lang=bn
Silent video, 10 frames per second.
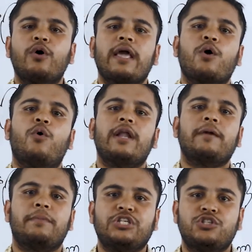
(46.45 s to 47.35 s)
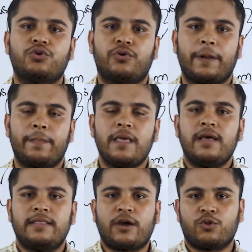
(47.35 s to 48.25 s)
অনেক অনেক বেশি জরুরি
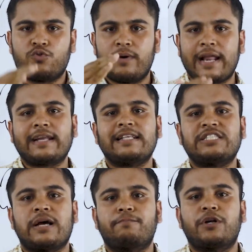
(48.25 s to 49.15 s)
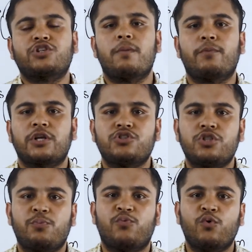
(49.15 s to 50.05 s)
দেখো তোমার একটা চ্যাপ্টার সম্পর্কে
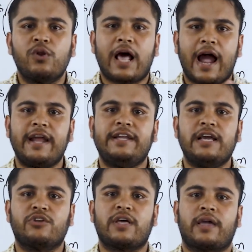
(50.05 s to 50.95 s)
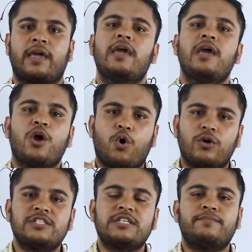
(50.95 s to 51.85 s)
যদি ফুল আইডিয়াও থাকে
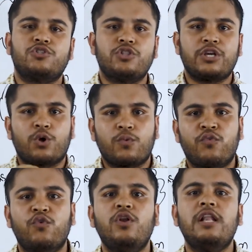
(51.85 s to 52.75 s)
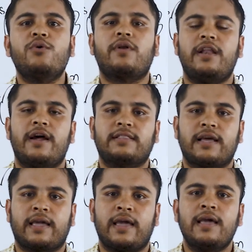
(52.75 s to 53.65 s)
কনসেপ্ট যদি ফুললিও ক্লিয়ার
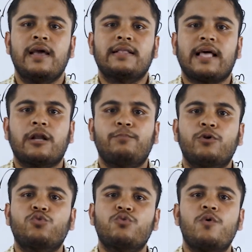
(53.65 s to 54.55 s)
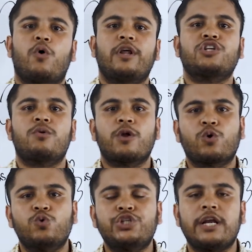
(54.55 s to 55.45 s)
থাকে তারপরেও তুমি অনেক সময়
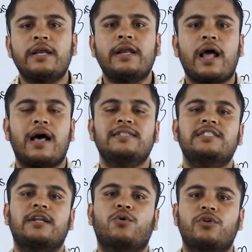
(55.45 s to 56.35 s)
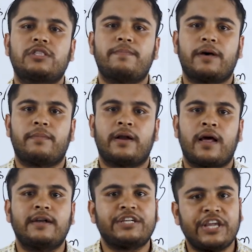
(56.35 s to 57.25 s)
কুশনের আনসার করতে পারবা
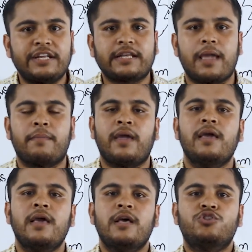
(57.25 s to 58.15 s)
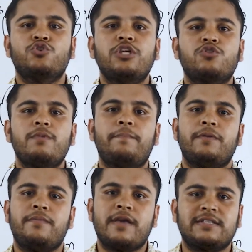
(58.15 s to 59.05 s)
না ঠিক টাইমে যদি তুমি
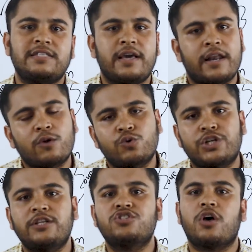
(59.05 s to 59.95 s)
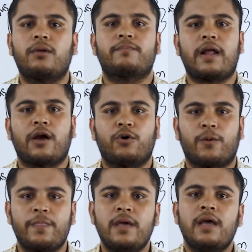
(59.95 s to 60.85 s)
প্রিভিয়াস ইয়ারের কোশ্চেন সলভ না
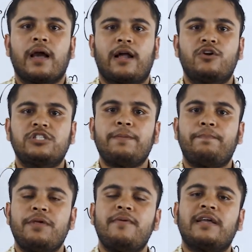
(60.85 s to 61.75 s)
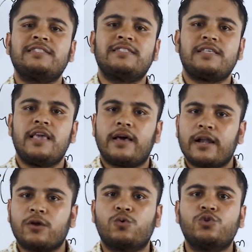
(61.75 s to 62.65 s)
করো কারণ হচ্ছে প্রিভিয়াস
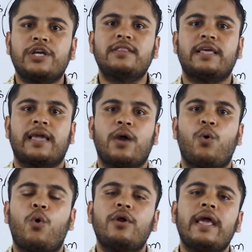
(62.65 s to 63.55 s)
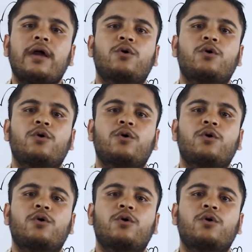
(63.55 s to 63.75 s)
ইয়ারের কোশ্চেন থেকে অনেক